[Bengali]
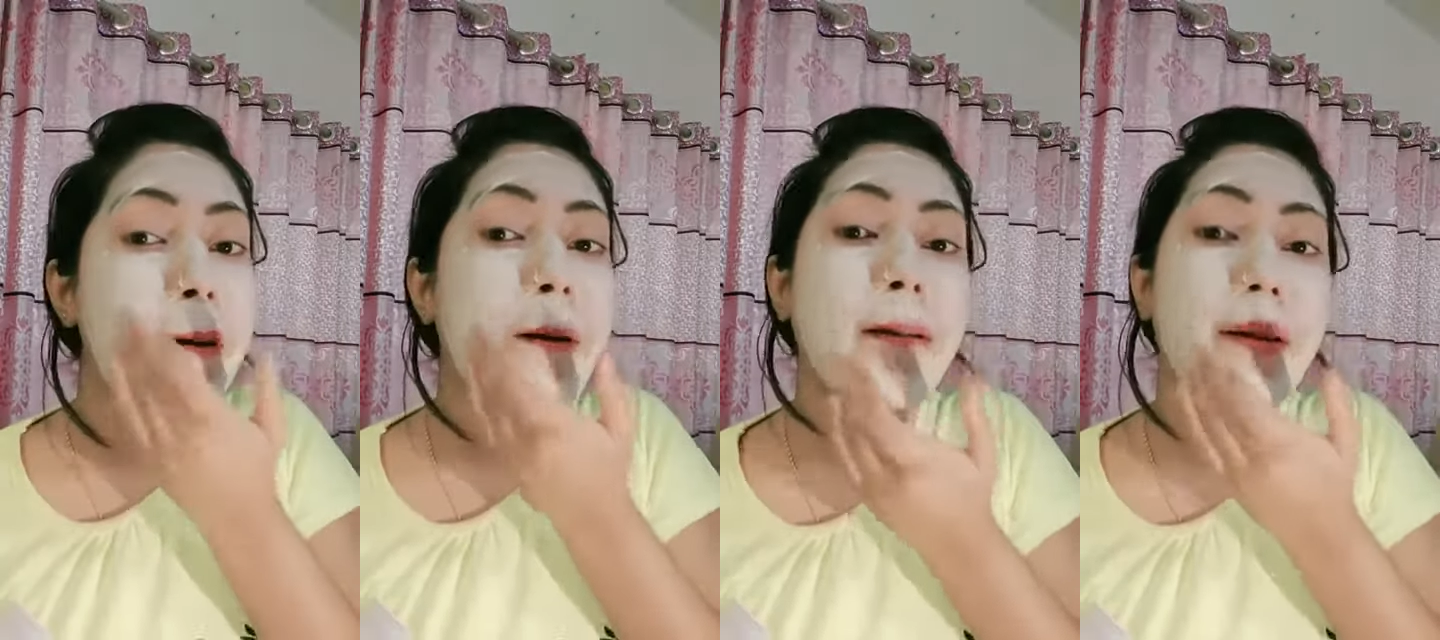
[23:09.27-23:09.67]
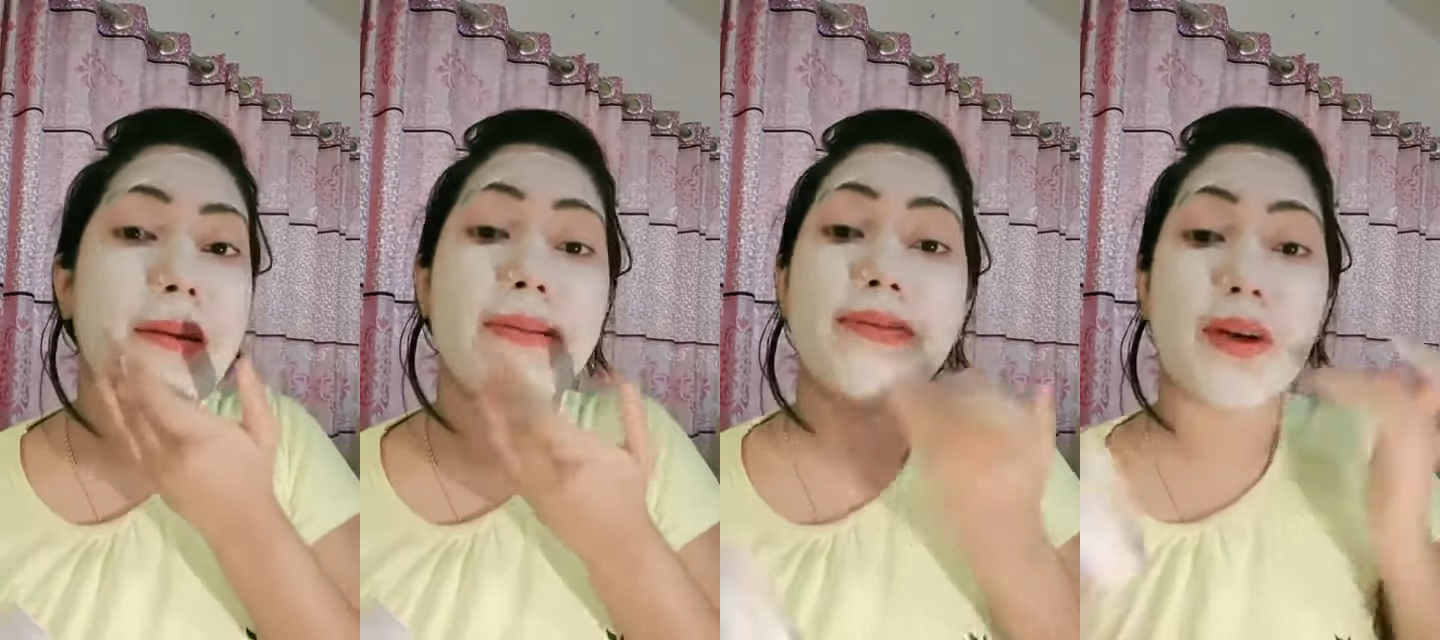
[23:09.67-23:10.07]

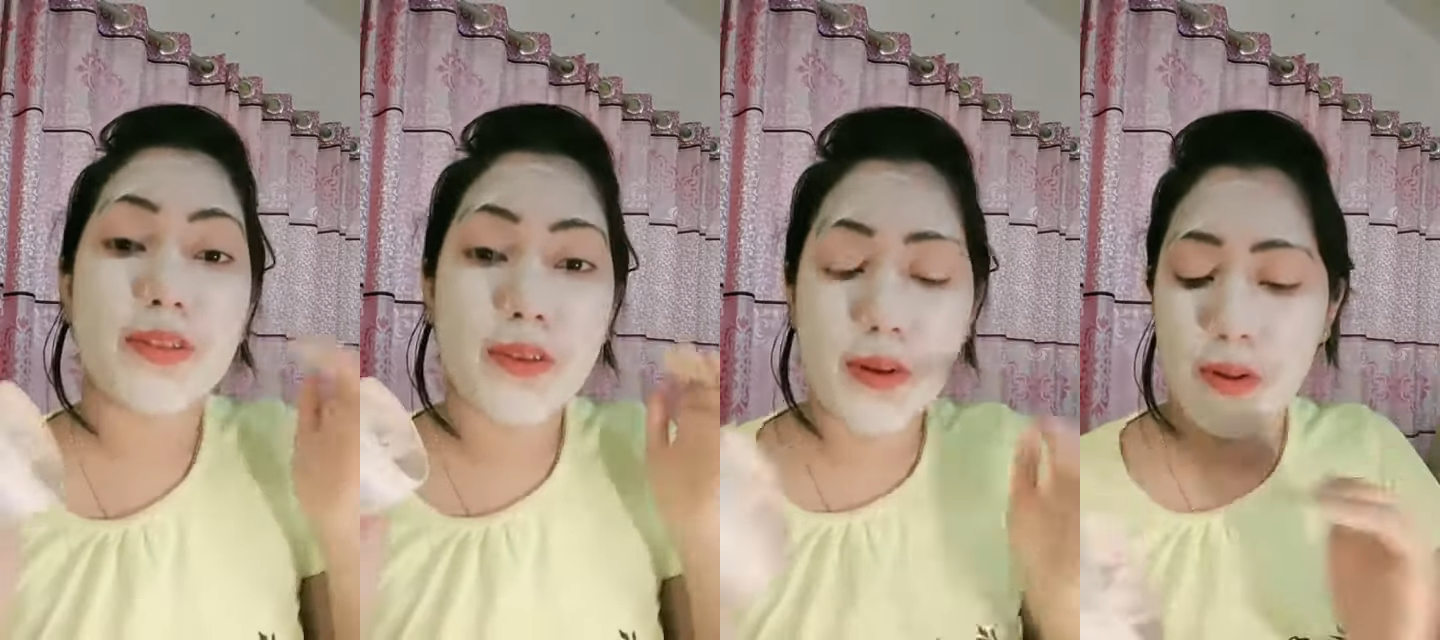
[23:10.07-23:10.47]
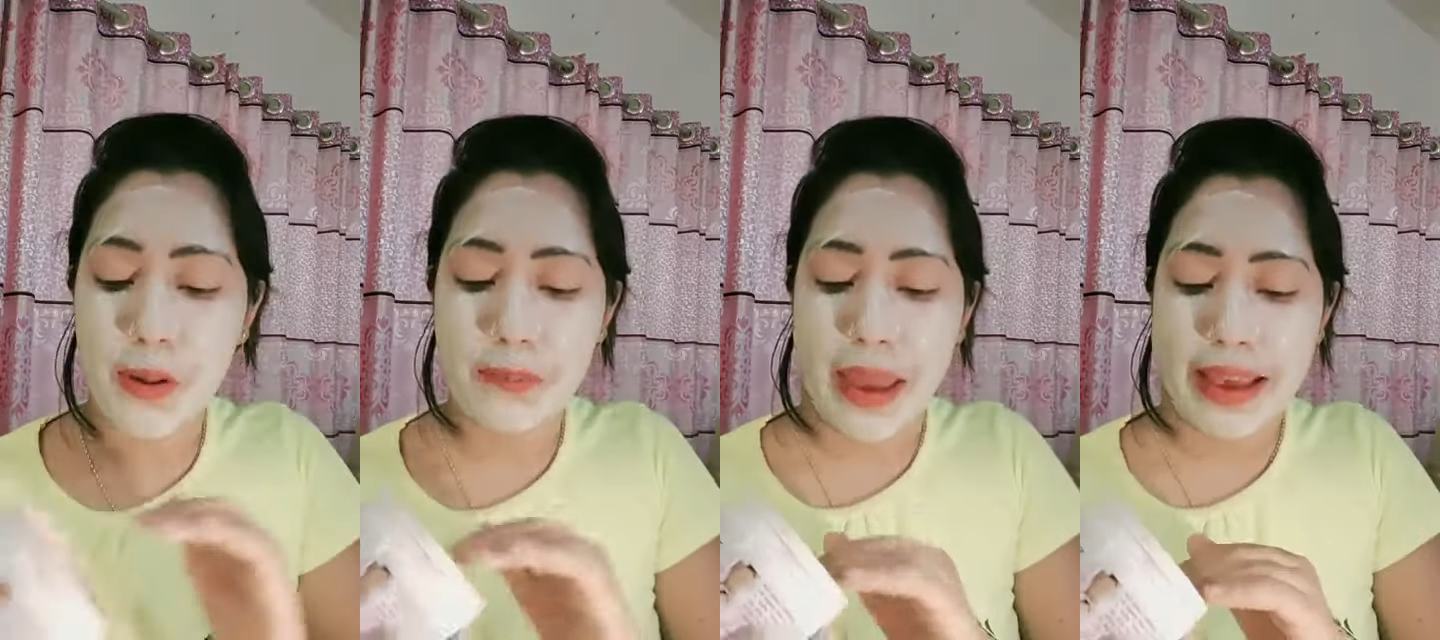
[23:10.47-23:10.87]
অনলাইনে যতগুলো
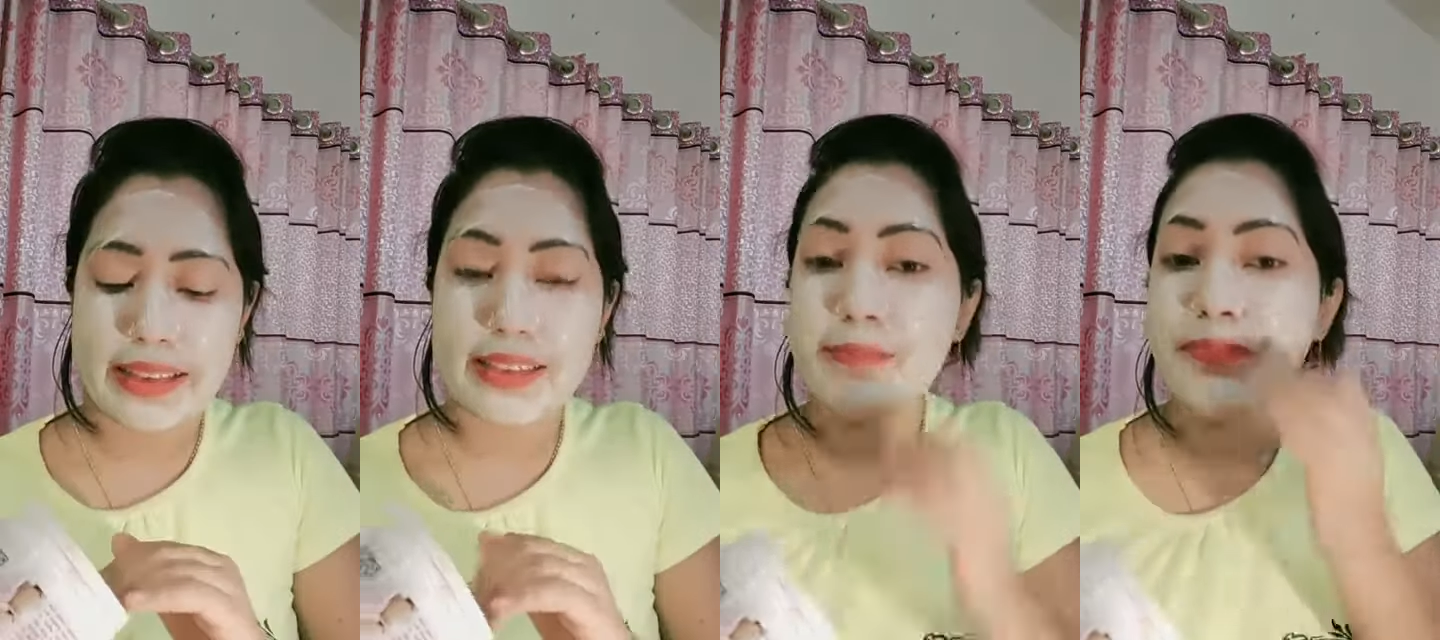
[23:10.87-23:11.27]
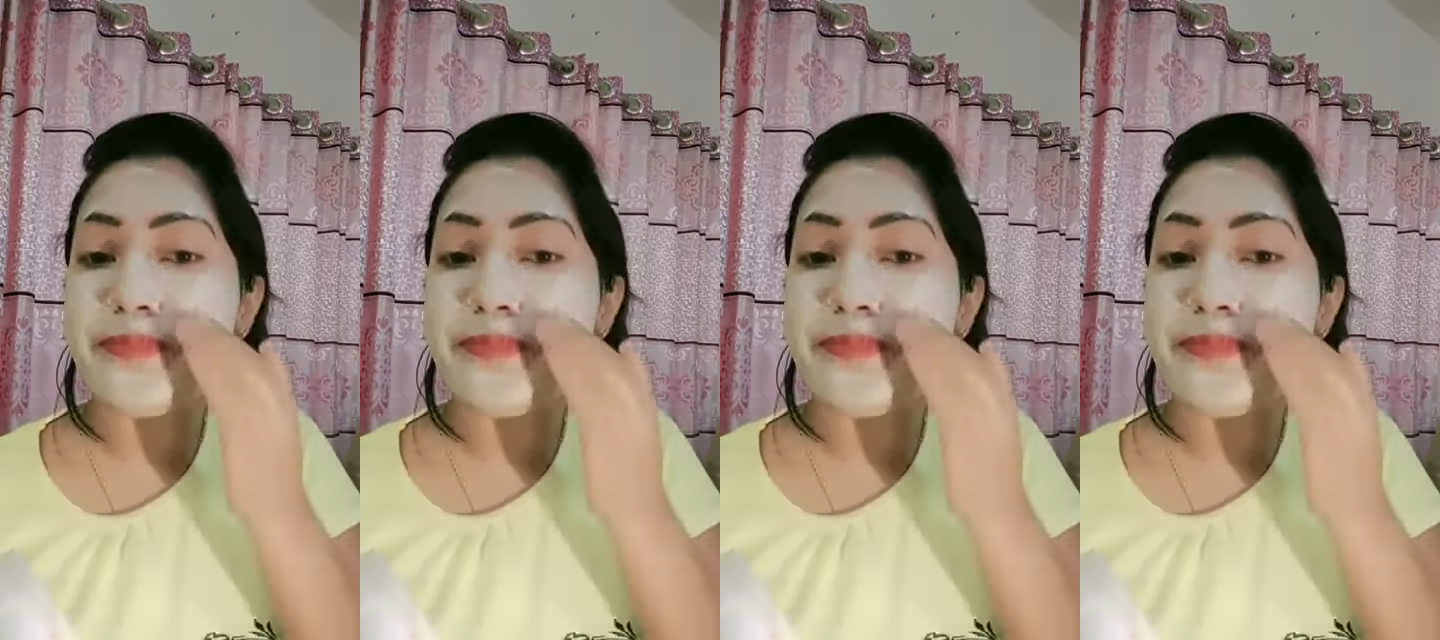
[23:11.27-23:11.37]
প্যাক আছে